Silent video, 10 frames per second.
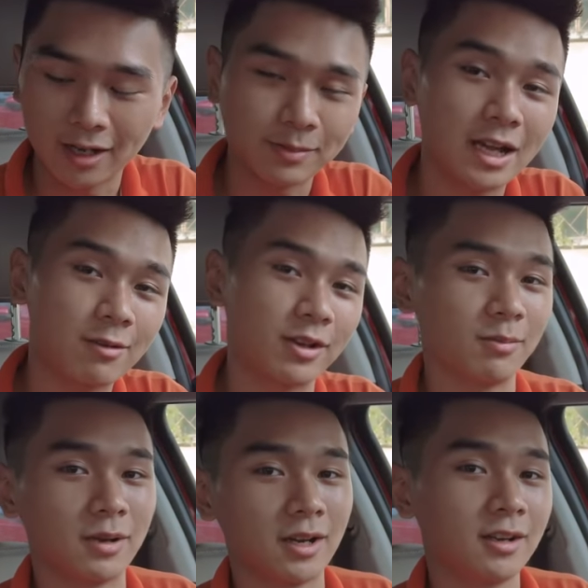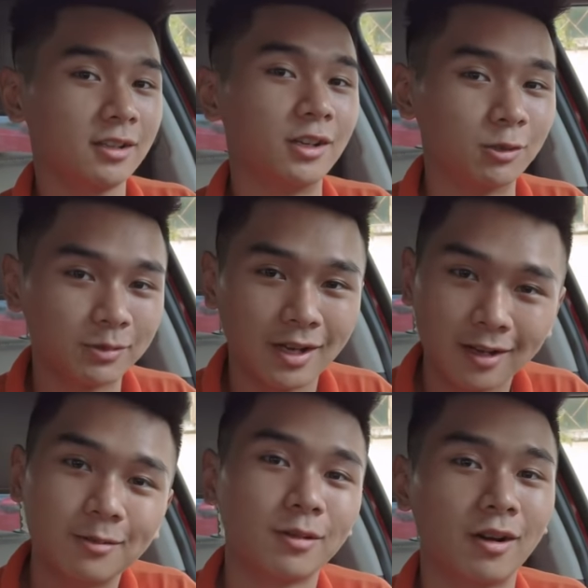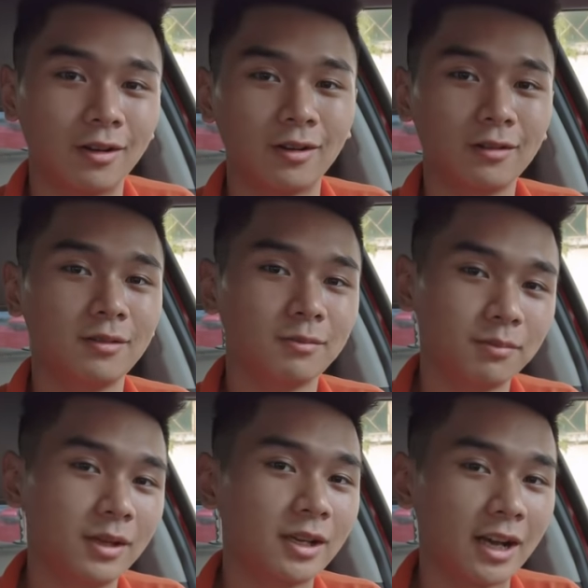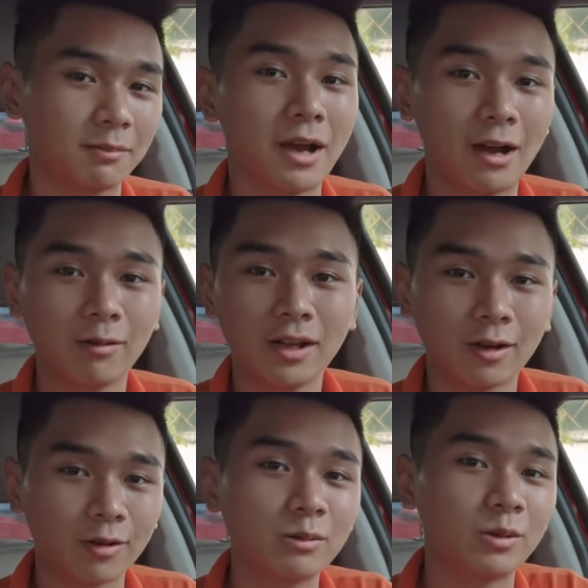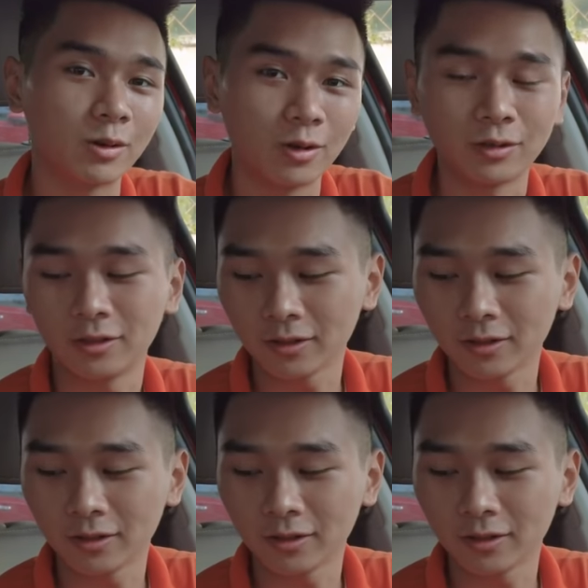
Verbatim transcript: làm sao để mà hơi thở chúng ta không có bị cảnh báo là có nồng độ cồn.